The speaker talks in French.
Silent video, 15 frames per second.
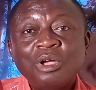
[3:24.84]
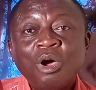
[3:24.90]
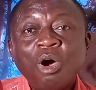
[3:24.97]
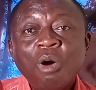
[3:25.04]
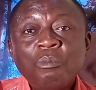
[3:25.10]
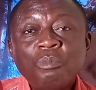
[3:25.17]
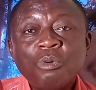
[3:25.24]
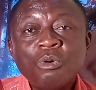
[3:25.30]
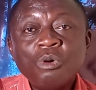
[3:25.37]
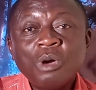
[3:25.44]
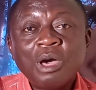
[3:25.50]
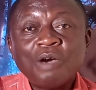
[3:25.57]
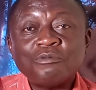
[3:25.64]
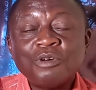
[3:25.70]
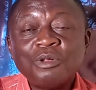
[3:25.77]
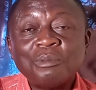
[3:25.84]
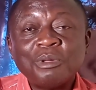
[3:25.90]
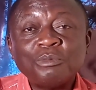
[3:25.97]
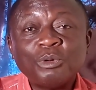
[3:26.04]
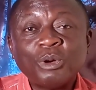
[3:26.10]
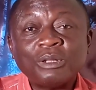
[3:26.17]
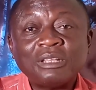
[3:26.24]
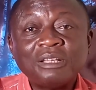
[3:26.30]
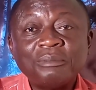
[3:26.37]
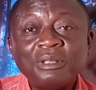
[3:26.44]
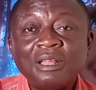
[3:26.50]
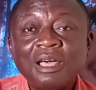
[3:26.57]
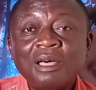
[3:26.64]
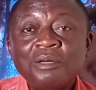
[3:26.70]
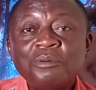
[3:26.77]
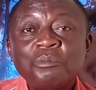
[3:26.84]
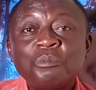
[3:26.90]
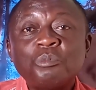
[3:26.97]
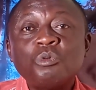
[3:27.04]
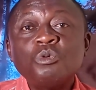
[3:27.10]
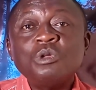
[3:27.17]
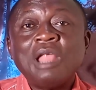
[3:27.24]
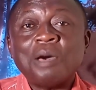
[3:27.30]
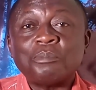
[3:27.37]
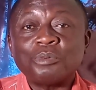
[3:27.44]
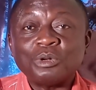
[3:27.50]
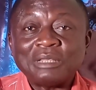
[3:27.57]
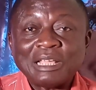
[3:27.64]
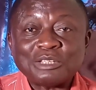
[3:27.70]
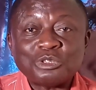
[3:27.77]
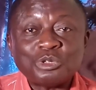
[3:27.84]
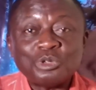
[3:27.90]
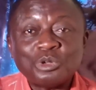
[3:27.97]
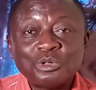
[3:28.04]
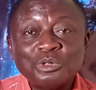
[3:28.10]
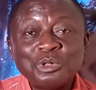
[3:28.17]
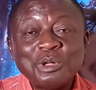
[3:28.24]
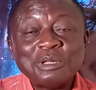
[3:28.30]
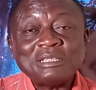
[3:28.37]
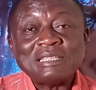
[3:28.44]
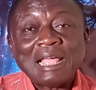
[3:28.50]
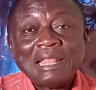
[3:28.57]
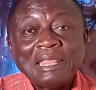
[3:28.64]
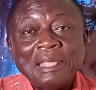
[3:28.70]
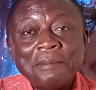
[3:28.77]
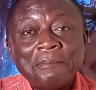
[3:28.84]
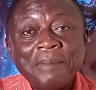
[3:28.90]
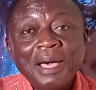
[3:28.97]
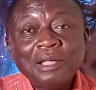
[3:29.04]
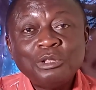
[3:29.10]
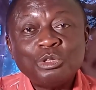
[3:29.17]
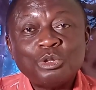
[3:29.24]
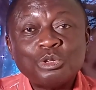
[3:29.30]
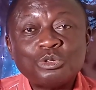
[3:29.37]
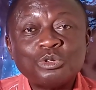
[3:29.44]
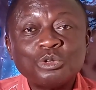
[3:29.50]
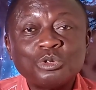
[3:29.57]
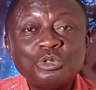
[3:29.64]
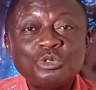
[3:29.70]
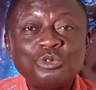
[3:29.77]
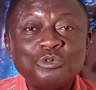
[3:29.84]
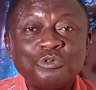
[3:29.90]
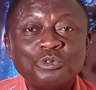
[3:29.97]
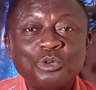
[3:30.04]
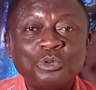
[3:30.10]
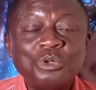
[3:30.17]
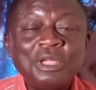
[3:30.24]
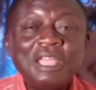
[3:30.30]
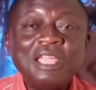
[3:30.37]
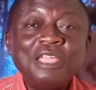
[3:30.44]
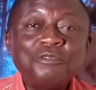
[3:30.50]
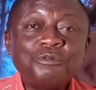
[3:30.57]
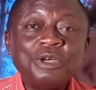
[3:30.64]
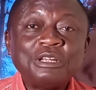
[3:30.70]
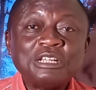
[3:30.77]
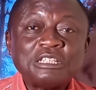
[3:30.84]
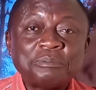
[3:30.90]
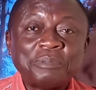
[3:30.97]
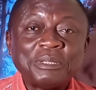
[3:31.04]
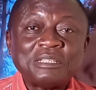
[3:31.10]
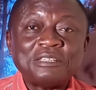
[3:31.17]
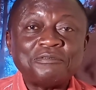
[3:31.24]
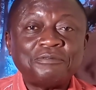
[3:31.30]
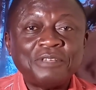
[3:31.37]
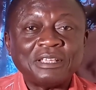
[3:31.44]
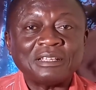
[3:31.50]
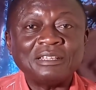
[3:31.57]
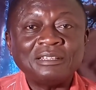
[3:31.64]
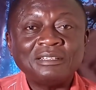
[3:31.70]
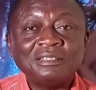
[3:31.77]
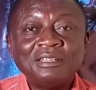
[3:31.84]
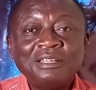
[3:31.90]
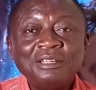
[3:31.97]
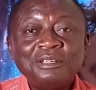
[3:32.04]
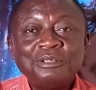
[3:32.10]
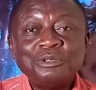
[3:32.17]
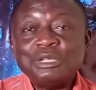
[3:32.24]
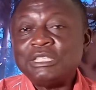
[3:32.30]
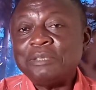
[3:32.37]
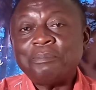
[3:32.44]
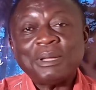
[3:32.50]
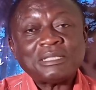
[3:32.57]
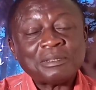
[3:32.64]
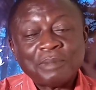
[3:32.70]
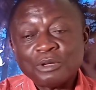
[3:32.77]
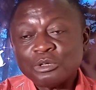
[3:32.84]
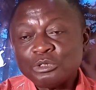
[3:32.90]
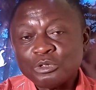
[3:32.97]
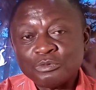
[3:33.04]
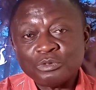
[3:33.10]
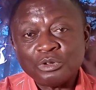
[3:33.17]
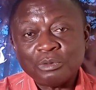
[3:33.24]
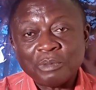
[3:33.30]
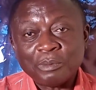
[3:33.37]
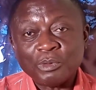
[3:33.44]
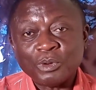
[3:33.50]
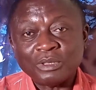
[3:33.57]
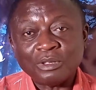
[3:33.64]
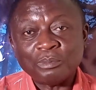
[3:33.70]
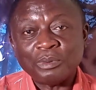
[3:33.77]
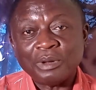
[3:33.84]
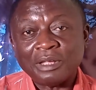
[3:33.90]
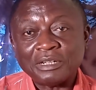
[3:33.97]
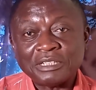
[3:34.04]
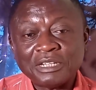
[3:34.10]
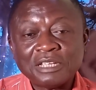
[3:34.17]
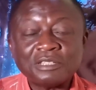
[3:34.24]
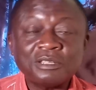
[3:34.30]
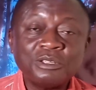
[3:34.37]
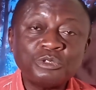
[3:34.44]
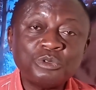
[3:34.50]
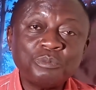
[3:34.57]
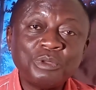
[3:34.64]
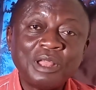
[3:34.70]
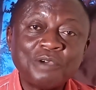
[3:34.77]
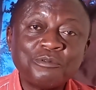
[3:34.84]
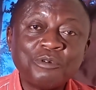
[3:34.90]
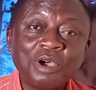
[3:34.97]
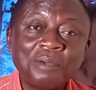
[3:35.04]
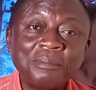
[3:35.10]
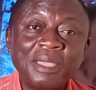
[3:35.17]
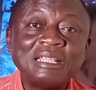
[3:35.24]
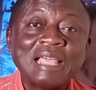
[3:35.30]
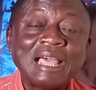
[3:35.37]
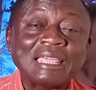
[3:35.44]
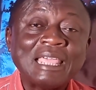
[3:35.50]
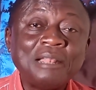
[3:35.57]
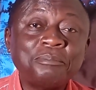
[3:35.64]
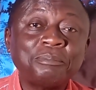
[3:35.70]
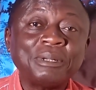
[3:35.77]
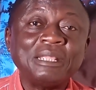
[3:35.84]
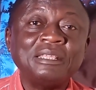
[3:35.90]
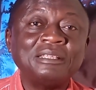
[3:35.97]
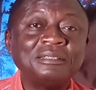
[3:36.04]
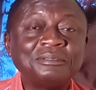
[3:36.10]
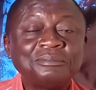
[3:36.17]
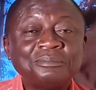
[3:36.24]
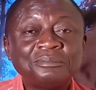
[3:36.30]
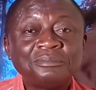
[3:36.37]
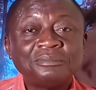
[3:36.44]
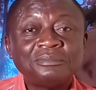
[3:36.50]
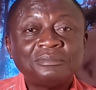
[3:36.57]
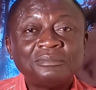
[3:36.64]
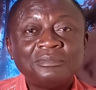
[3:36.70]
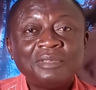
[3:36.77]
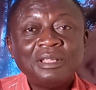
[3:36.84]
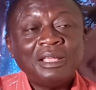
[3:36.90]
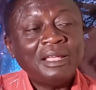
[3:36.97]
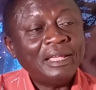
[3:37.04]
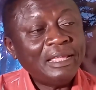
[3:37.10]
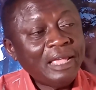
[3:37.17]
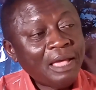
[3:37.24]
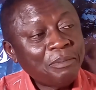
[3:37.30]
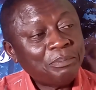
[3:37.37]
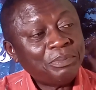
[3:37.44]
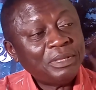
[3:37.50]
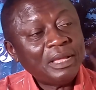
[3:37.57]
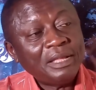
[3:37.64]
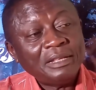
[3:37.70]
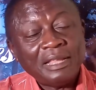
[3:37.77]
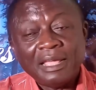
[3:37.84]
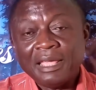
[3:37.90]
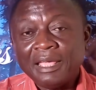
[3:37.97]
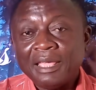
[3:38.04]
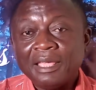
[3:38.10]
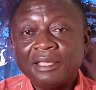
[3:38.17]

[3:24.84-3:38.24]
On peut avoir le Mami maintenant pour la protection. Donc ça dépend de ce que tu veux. Et il faut être spécifique. Ne dis pas seulement que je veux de Mami Wata pour la richesse. Tu peux l'avoir, mais à quel prix Il y a bien des